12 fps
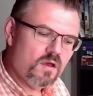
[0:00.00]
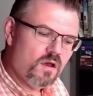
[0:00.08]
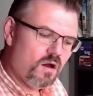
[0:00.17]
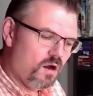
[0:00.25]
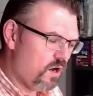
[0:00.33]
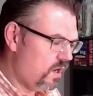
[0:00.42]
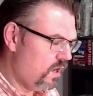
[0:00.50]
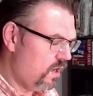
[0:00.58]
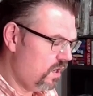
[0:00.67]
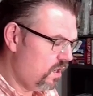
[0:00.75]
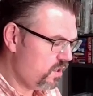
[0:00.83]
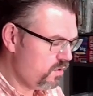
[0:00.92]

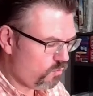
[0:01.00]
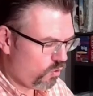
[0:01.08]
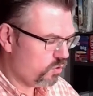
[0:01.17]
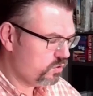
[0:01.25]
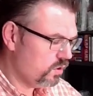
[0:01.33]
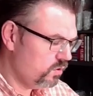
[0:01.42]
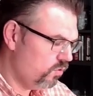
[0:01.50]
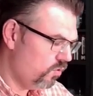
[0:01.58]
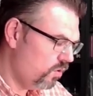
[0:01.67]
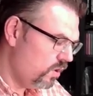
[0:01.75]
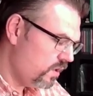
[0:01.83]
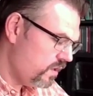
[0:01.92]
Ah, ich mache dann
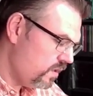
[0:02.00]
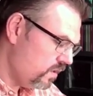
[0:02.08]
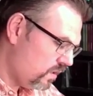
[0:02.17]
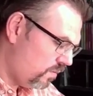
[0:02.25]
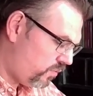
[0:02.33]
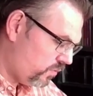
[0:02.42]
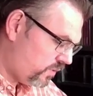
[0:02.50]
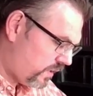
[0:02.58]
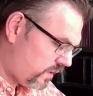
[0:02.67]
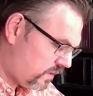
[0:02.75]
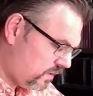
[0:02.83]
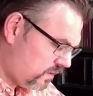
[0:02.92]
nur irgendein
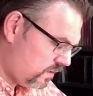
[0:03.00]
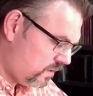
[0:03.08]
Protected.